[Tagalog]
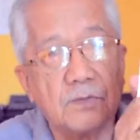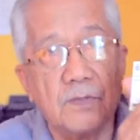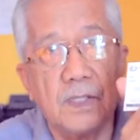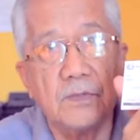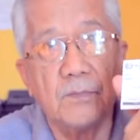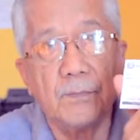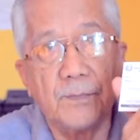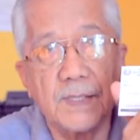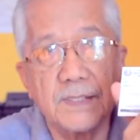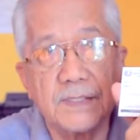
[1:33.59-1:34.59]
kung anong
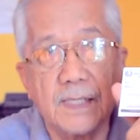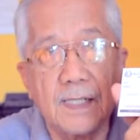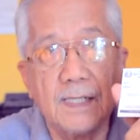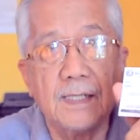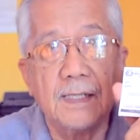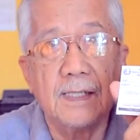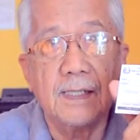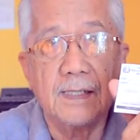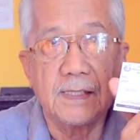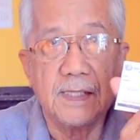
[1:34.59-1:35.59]
petsa
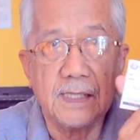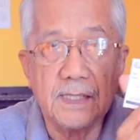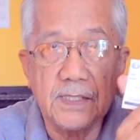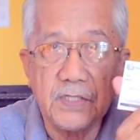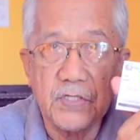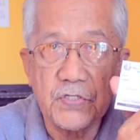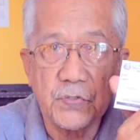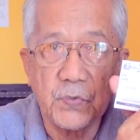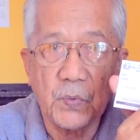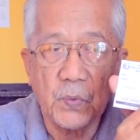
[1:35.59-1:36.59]

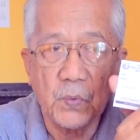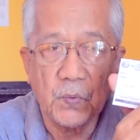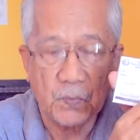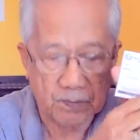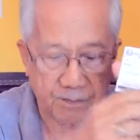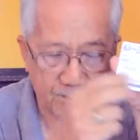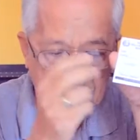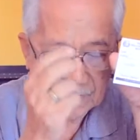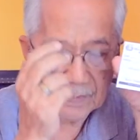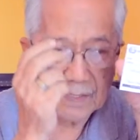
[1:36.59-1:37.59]
ini-issue
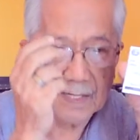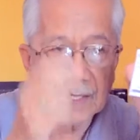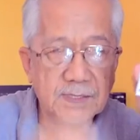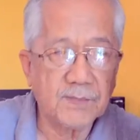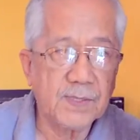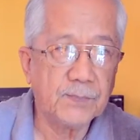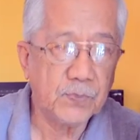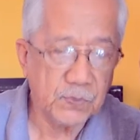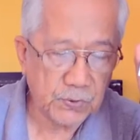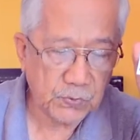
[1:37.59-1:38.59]
kasabay
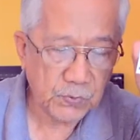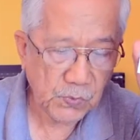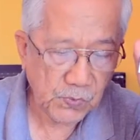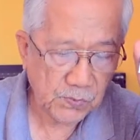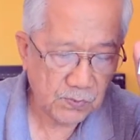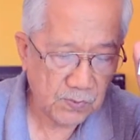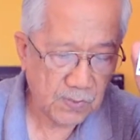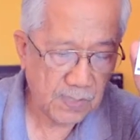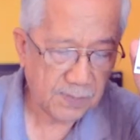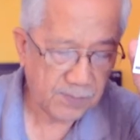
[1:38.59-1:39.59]
po nito
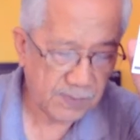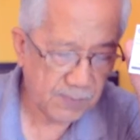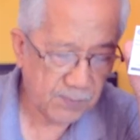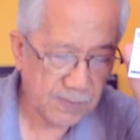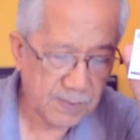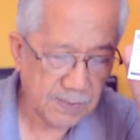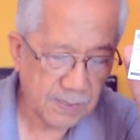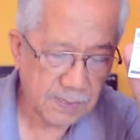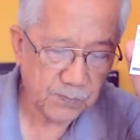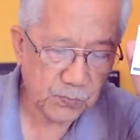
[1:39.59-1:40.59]
ay binibigyan
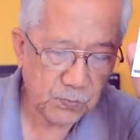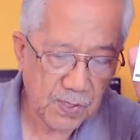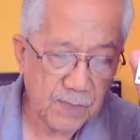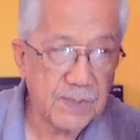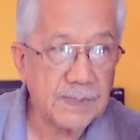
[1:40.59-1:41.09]
na rin po namin